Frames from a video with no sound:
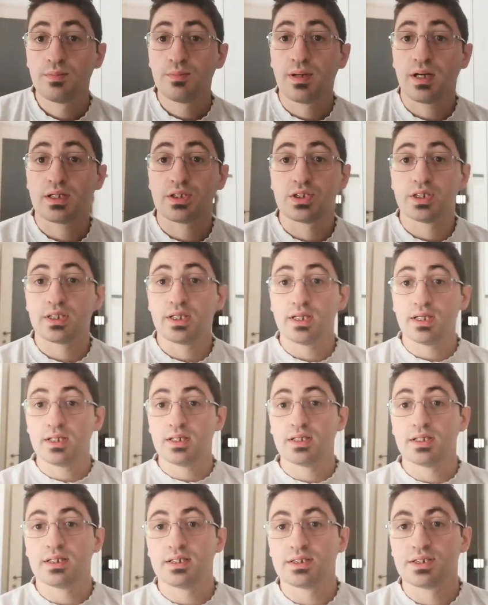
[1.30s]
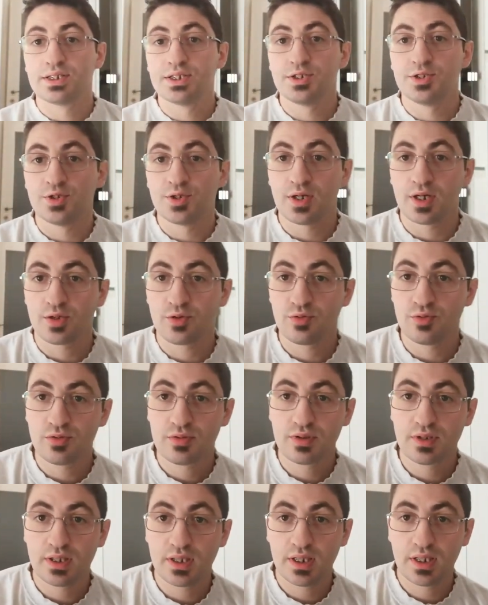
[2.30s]
Pace del Signore a
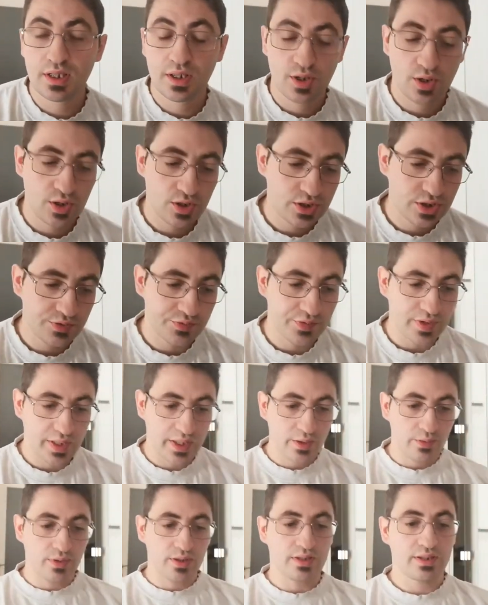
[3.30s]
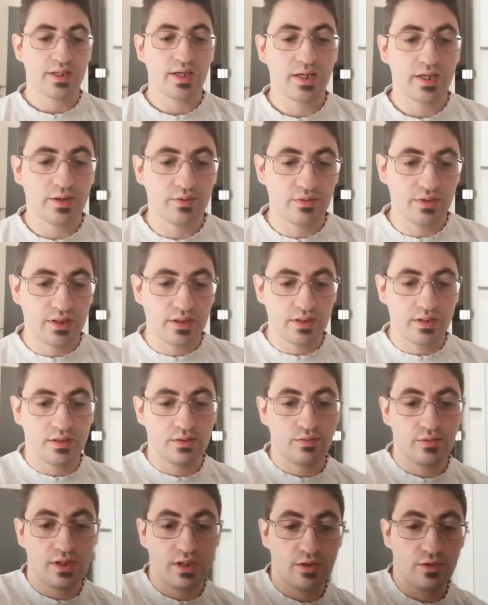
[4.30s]
tutti. Oggi vorrei guardare una,
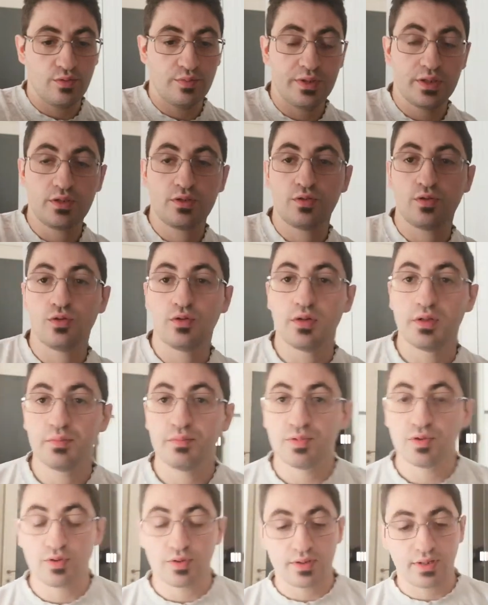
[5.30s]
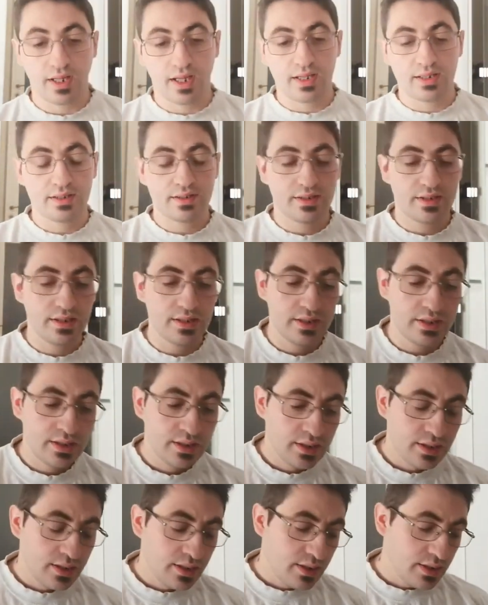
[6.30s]
un argomento importante
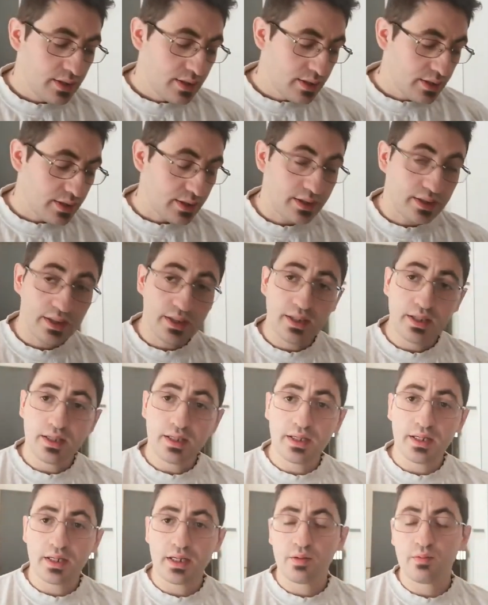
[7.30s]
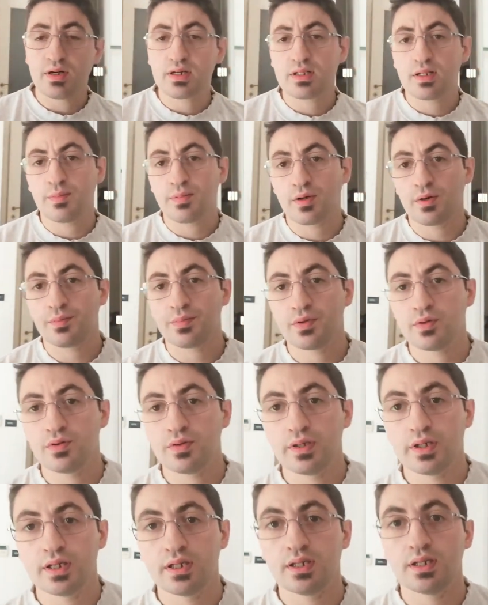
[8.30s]
e che riguarda proprio
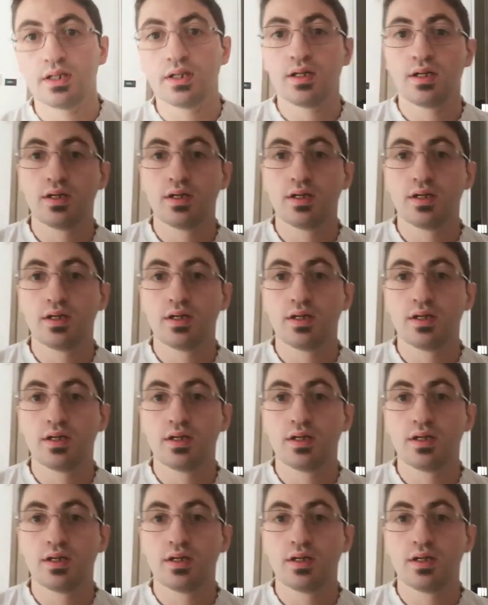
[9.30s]
il,